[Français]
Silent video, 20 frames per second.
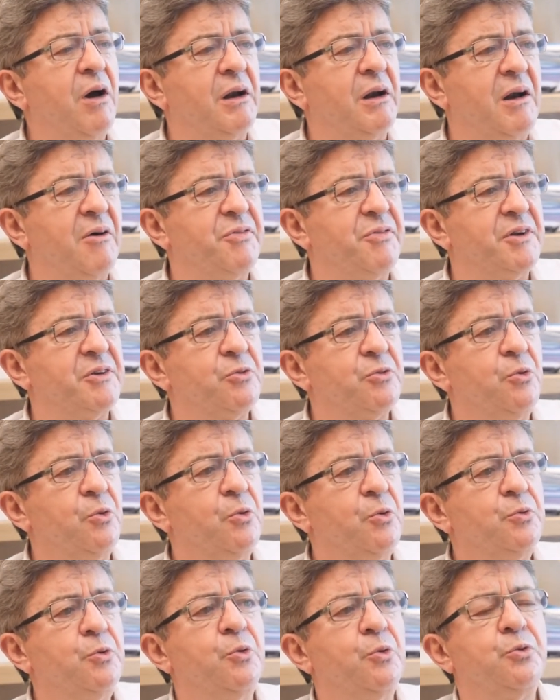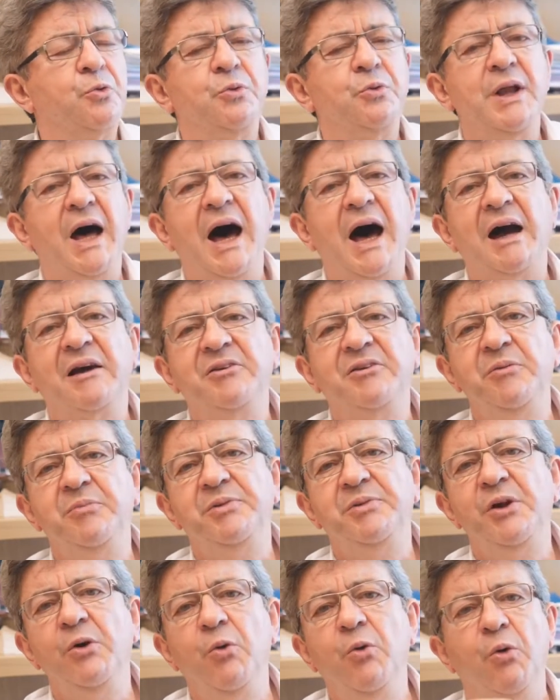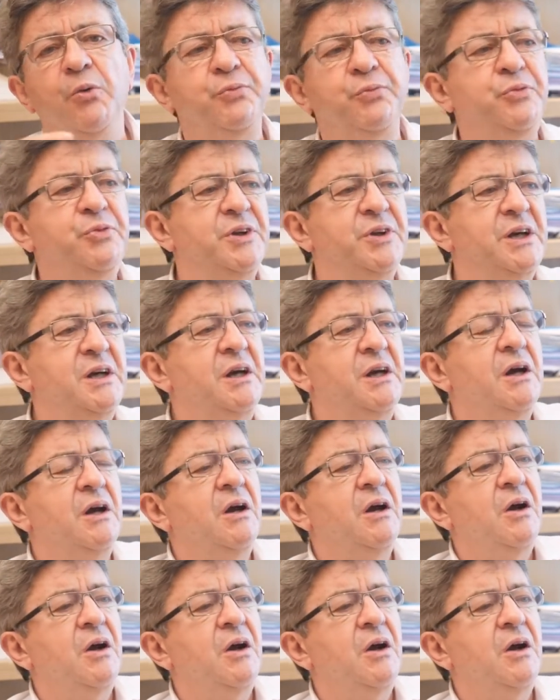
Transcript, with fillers: avec la façon dont on a accepté ou refusé